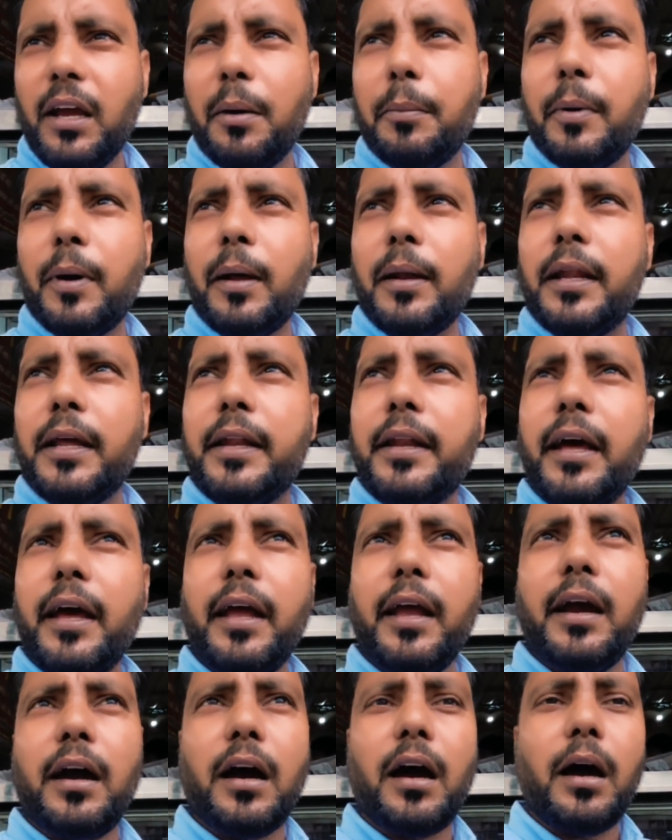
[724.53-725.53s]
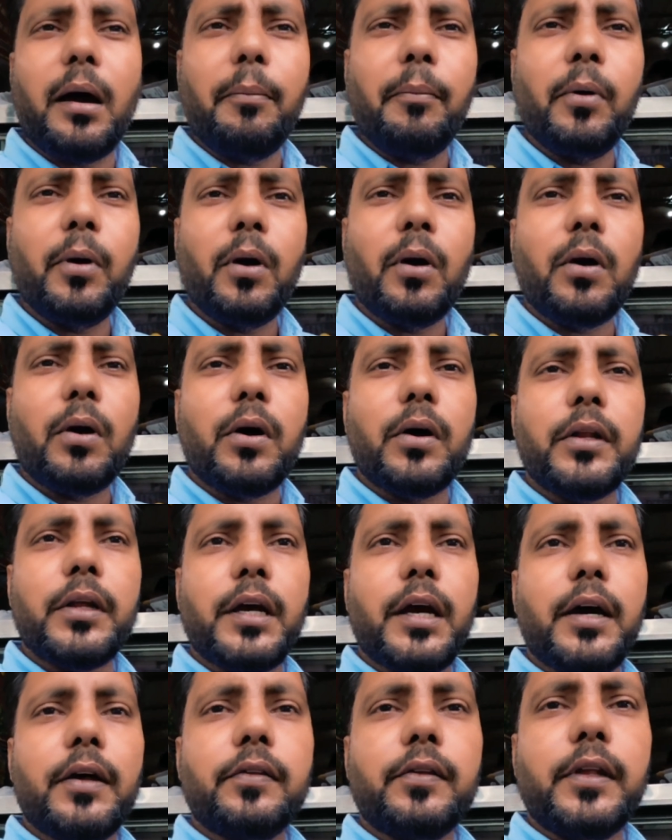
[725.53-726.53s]
रहे हैं अब लेना है आम और
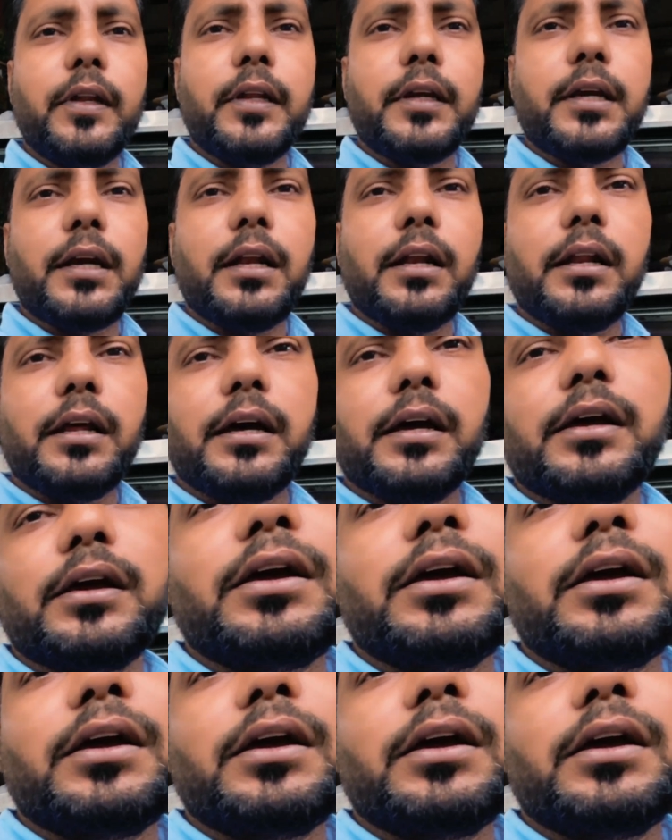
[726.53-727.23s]
यहाँ से निकलना